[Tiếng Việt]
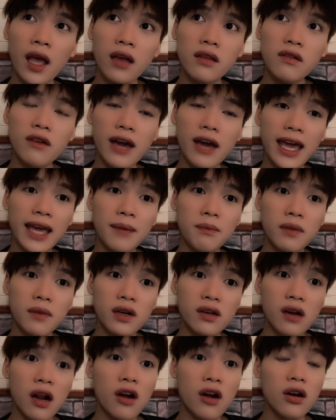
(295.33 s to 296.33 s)
như em
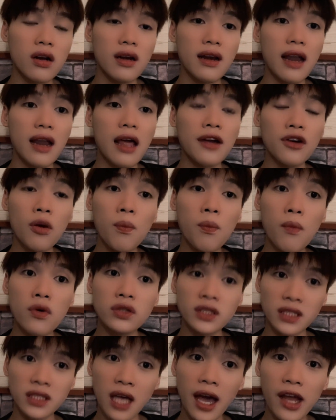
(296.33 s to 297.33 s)
ra, là robot
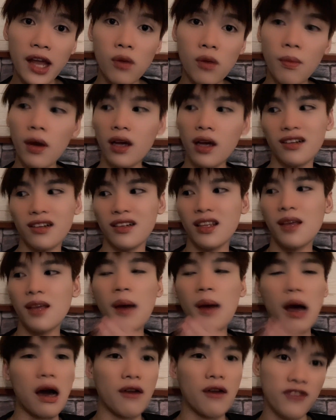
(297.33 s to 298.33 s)
xây luôn mọi người nhưng
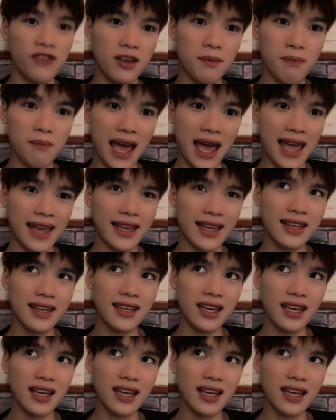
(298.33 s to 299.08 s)
mà ở phiên bản